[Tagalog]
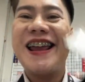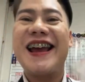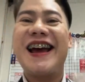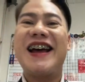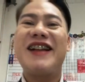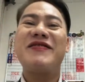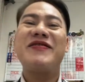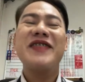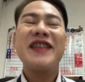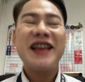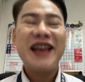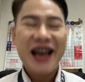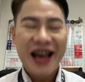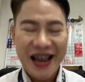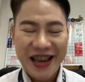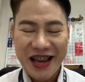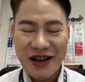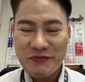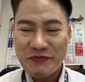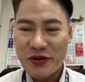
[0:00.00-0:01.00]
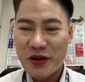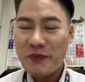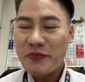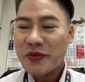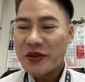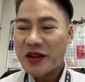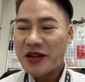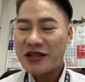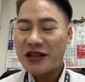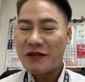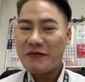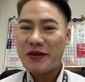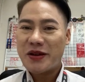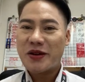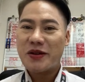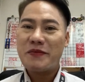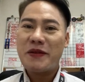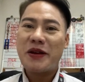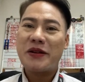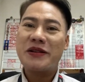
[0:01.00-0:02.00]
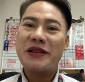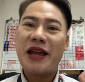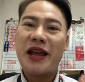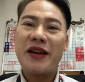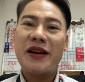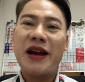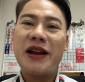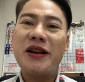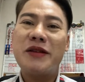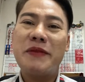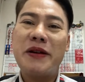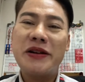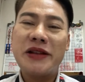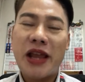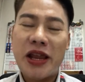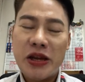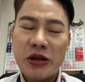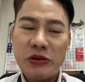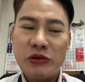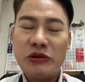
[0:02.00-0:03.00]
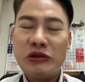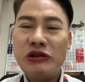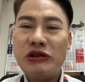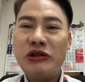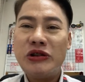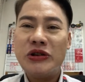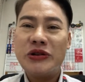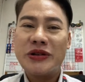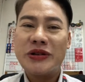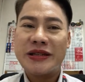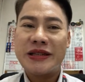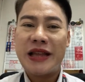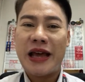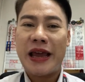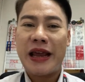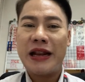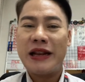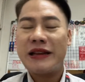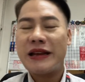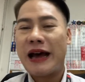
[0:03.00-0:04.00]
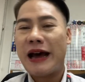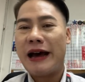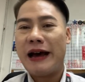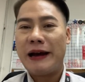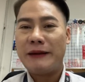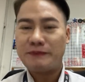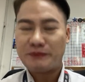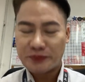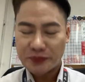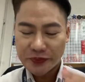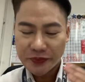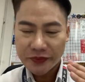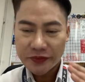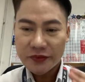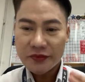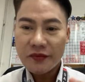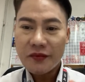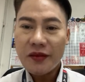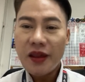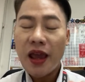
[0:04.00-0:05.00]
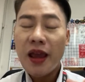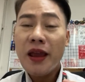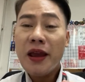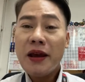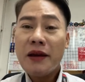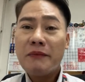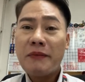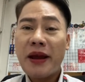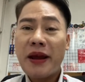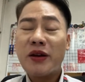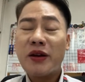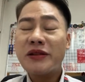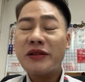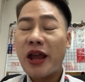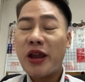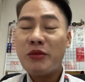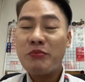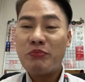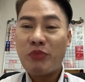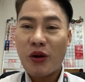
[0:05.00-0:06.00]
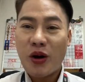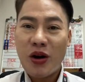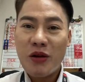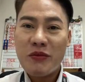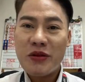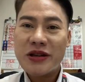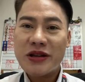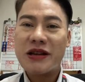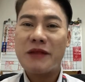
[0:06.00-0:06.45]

ayan. Ayan po. So, sabi ko, mayroon tayong, ano, mayroon tayong good news dahil uh, mayroon tayong promo